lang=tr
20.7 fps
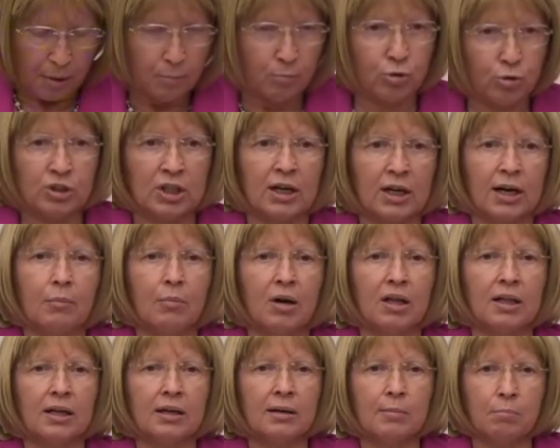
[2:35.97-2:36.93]
Bu
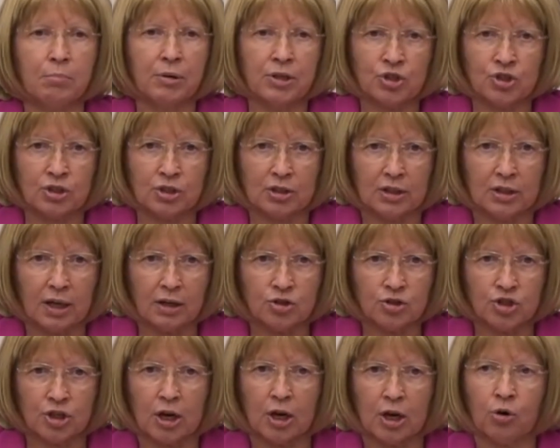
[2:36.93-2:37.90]
taramaların başında
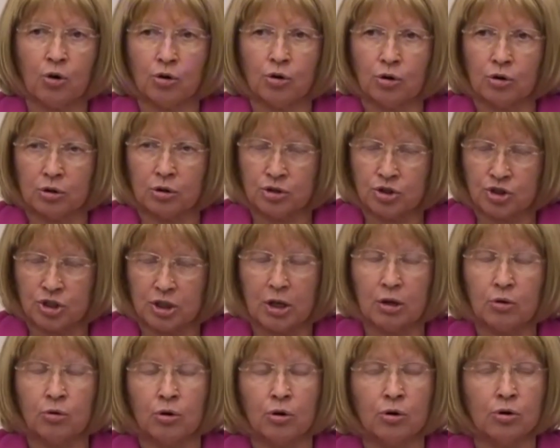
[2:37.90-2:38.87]
jineko
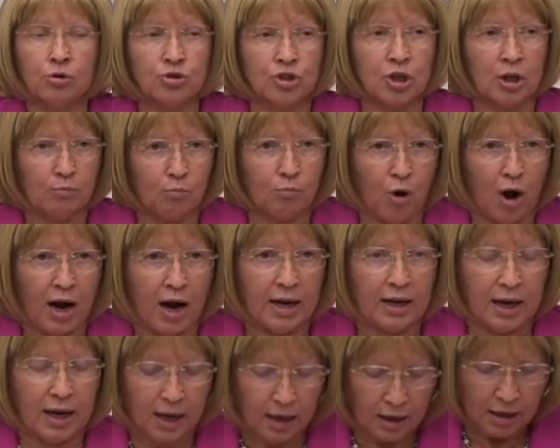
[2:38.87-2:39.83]
jinekolojik
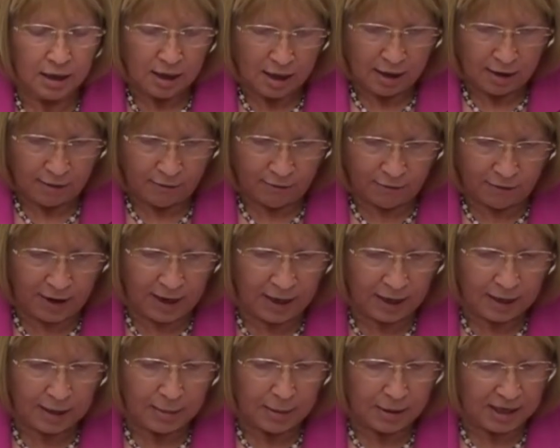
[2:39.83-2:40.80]
muayene
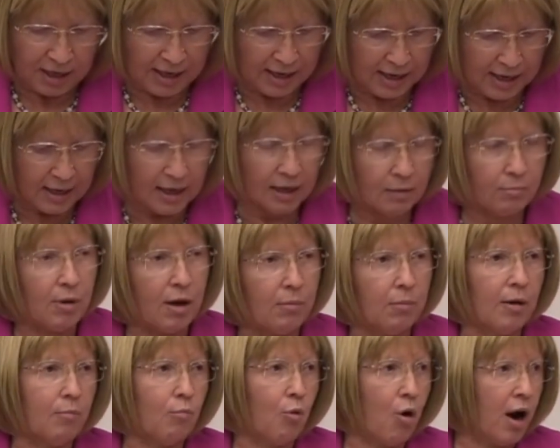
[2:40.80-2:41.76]
ve klinik
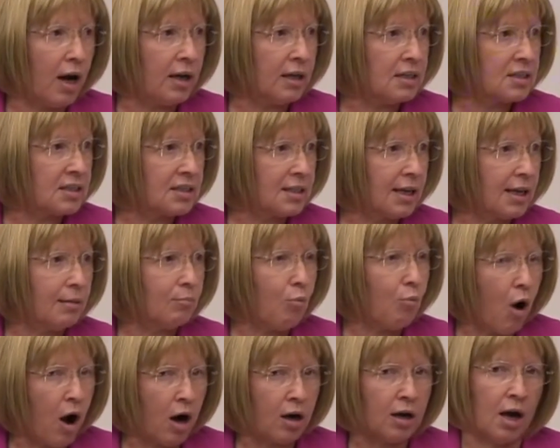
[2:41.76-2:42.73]
meme muayenesinin
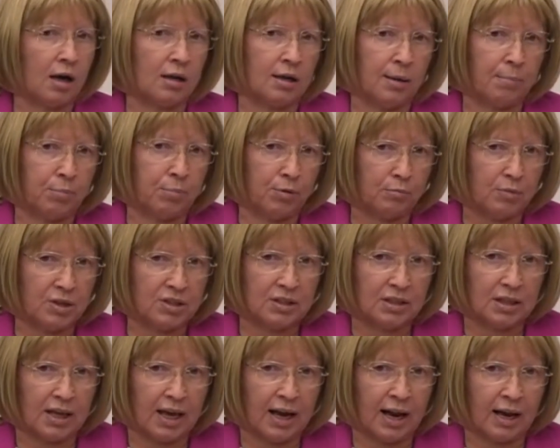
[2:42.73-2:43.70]
muhakkak
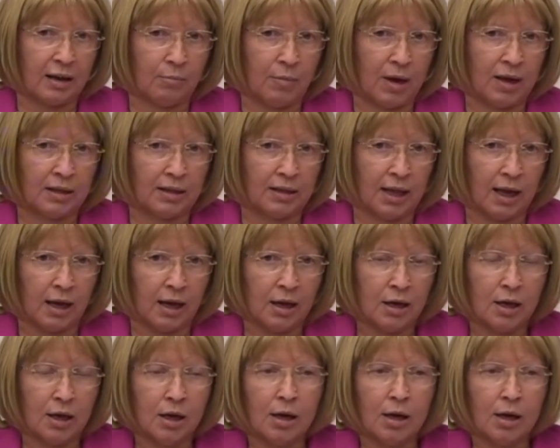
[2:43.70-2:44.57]
yapılması gerekmekte.